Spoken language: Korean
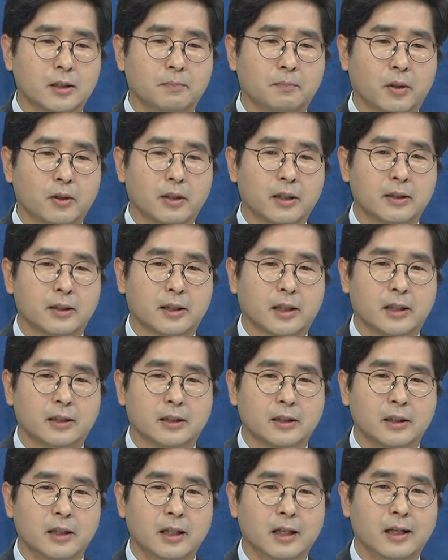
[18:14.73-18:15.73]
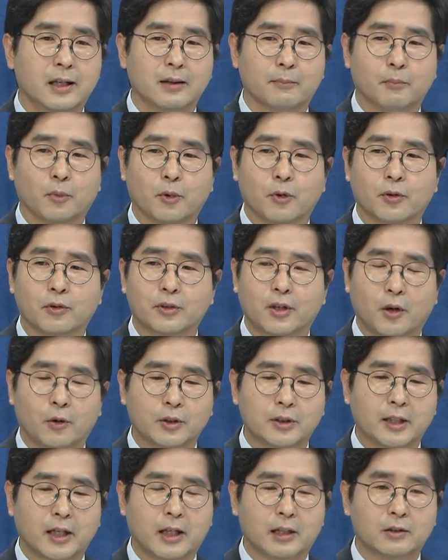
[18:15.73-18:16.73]
2%까지 뭐
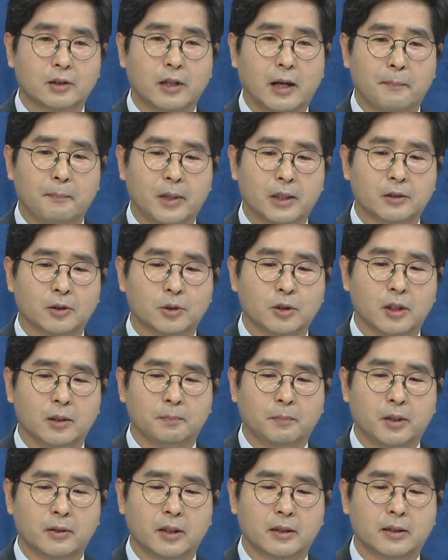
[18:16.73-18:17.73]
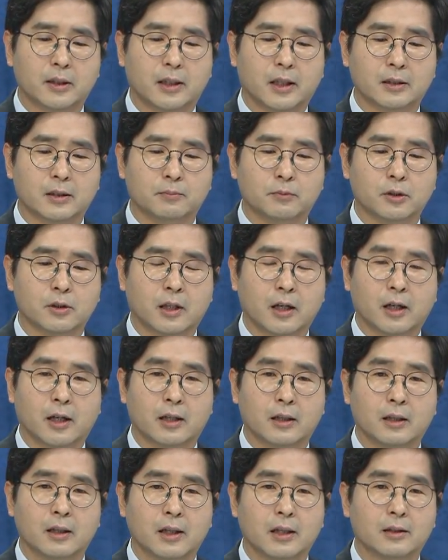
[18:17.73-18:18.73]
경제가 더 나빠져도 2%까지
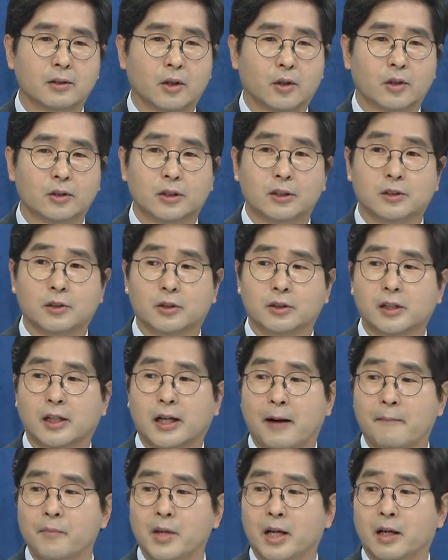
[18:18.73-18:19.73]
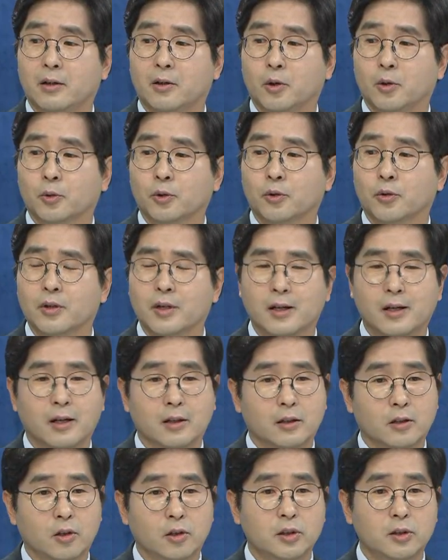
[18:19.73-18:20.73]
물가가 떨어지는 것을 감내할 거고
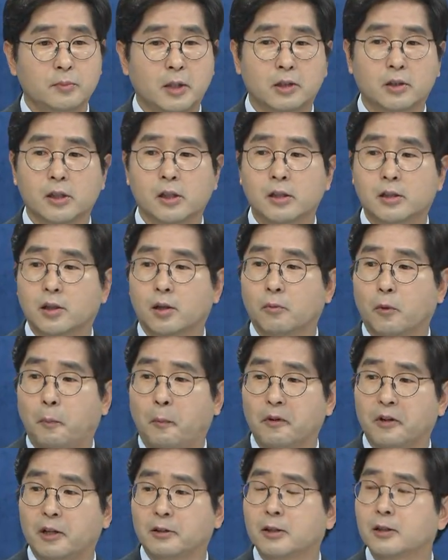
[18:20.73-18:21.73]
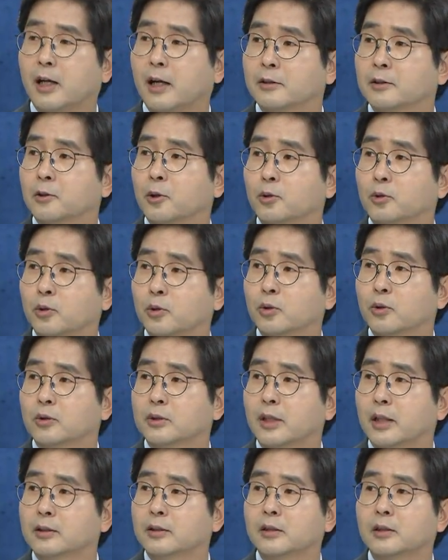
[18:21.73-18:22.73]
그런 의미에서 1.5% 가는 것도
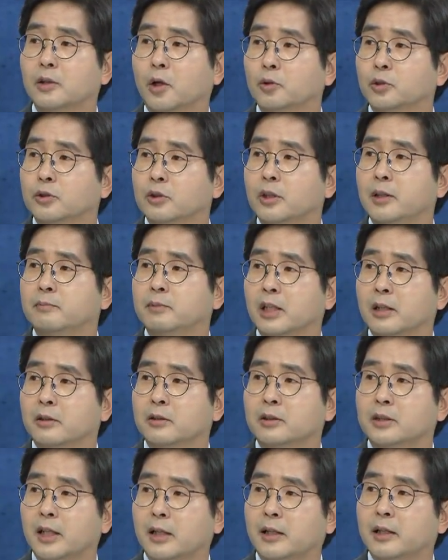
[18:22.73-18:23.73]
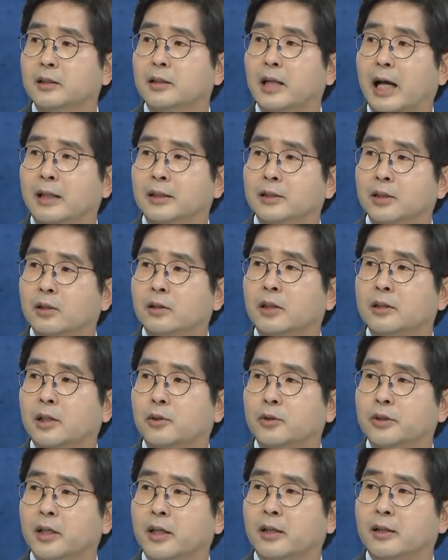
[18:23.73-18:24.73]
사실은 연준의 입장에선 차라리 안전하다고
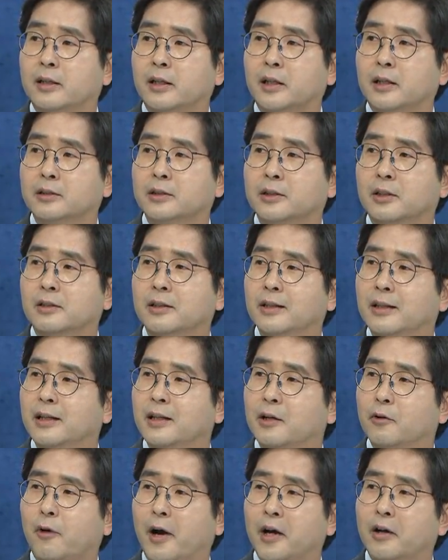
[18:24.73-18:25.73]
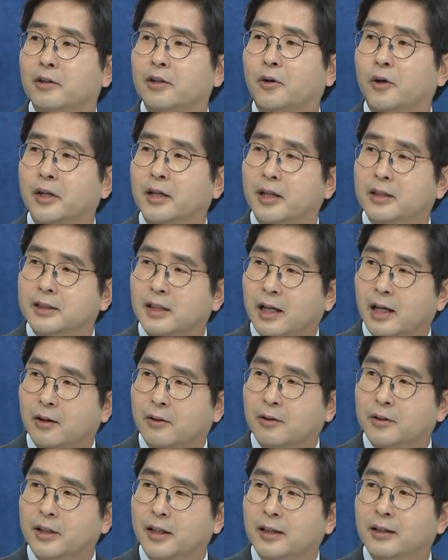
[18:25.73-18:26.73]
생각을 음. 하겠죠. 과연 거기까지 갈
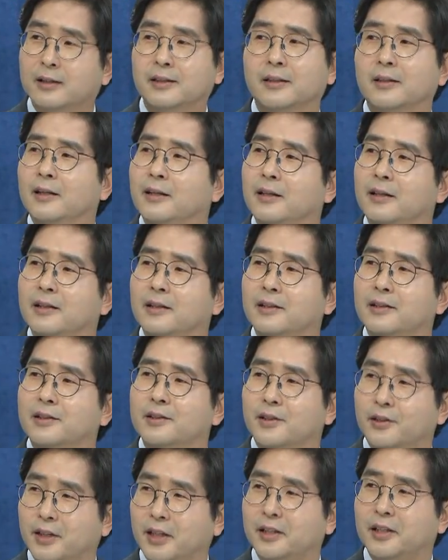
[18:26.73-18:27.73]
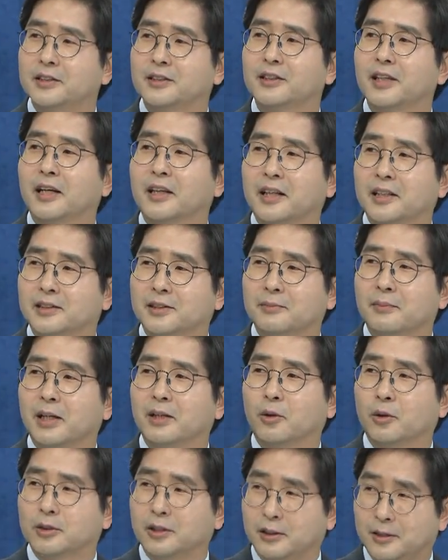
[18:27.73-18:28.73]
거냐? 그렇게 되지는 않겠지만
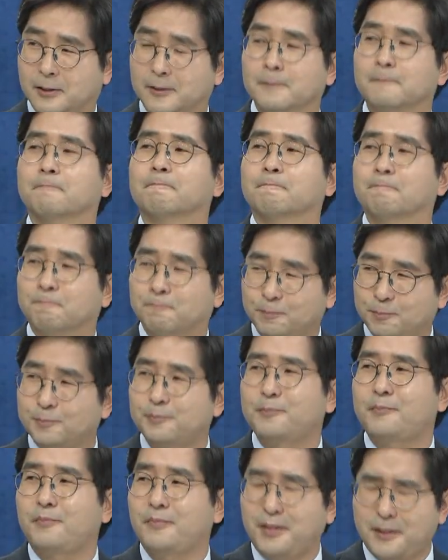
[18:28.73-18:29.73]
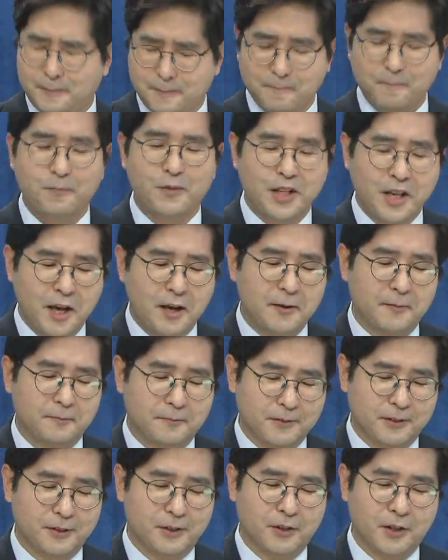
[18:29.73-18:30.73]
어쨌든 목표는 높게 잡고 본다 뭐 예. 이런
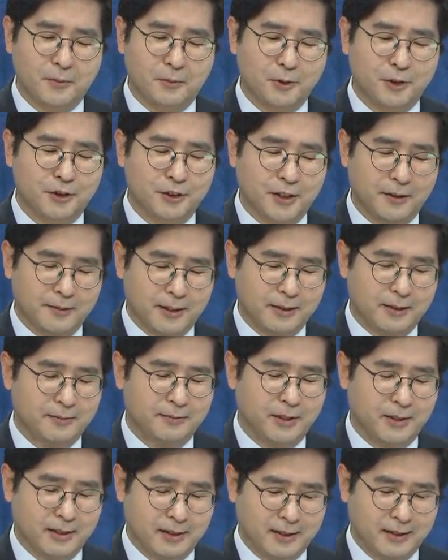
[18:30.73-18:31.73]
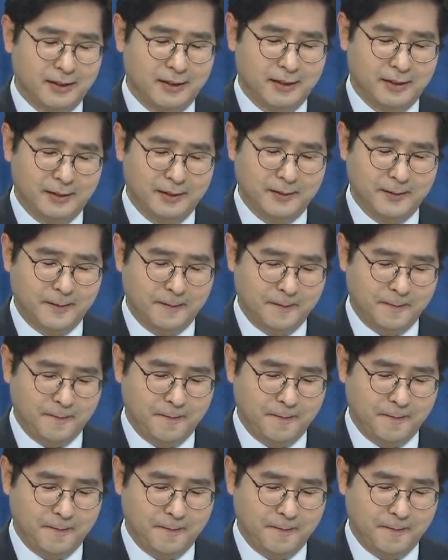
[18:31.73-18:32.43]
말씀이신 것 같은데 자